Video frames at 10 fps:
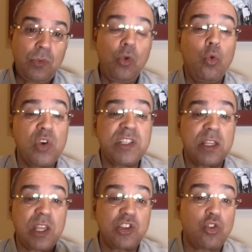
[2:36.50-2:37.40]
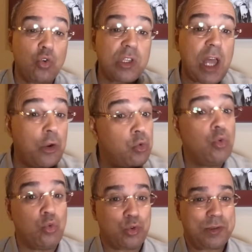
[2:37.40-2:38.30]
وستسقط
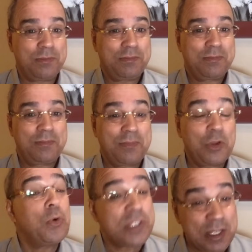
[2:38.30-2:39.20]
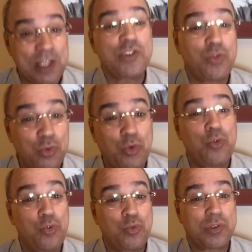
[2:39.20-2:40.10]
الرؤوس وستسقط
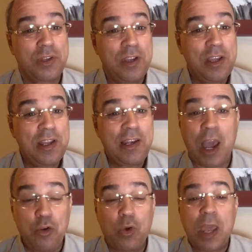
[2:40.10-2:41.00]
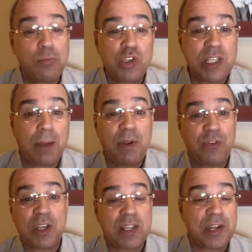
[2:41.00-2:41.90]
رؤوس لانه كان مستعمل
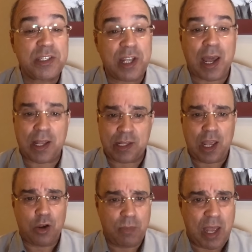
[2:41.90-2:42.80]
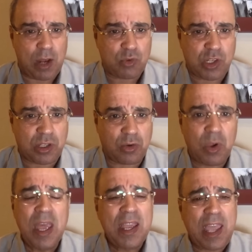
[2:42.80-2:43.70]
في اطار الصراعات لانهم الان وش يديروا
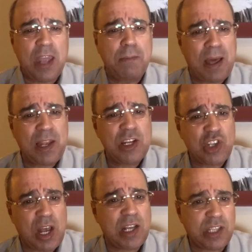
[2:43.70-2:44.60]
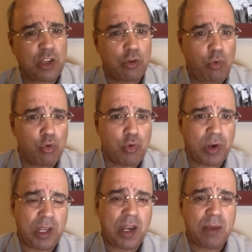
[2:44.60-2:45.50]
كاين بعض الاشخاص عندهم حضور
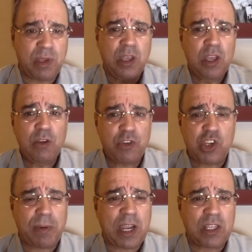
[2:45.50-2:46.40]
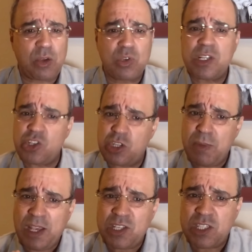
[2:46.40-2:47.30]
اعلامي في شبكات التواصل
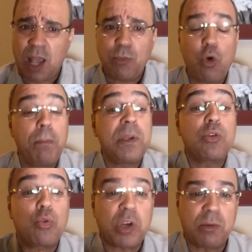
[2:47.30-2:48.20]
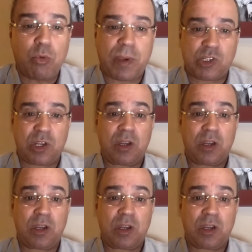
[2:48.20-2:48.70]
الاجتماعي يستعملوهم بطرق مباشره